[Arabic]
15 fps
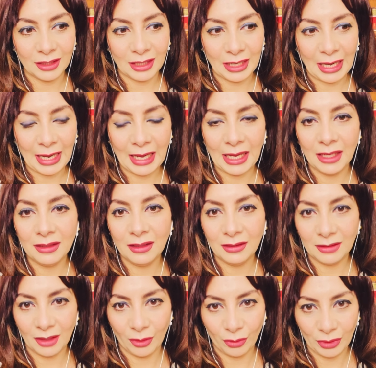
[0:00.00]
إعادة
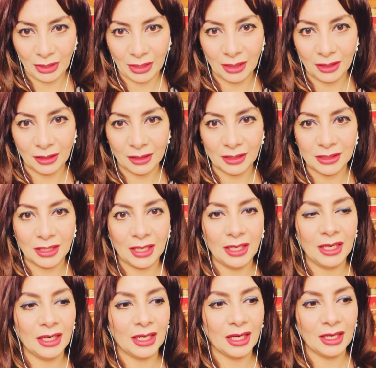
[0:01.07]
توجيه الرسالة
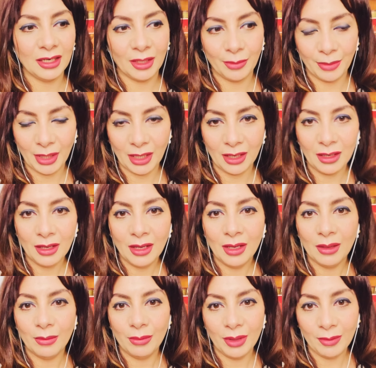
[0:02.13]
الإعلامية
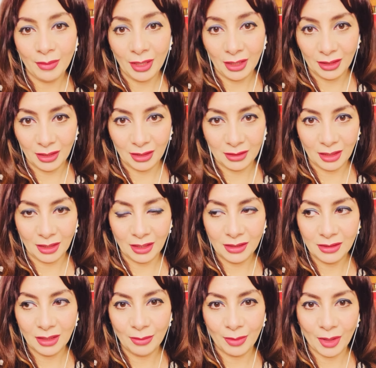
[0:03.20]
بما
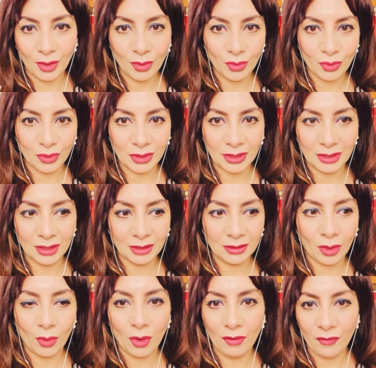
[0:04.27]
يتناسب أو
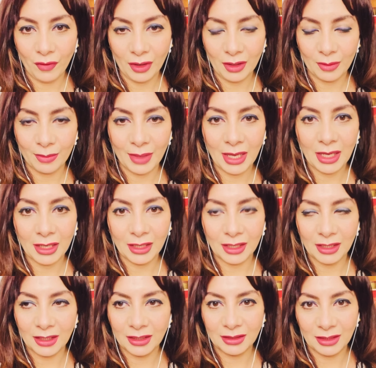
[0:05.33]
يتوافق مع
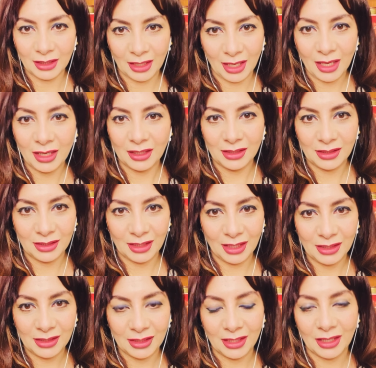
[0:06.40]
الاتجاه
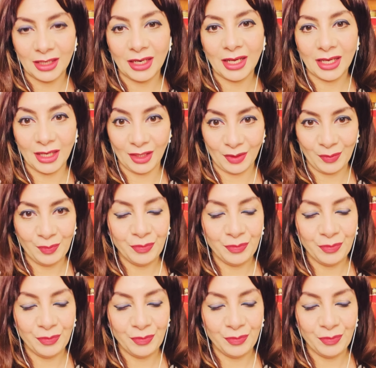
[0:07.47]
السياسي الحالي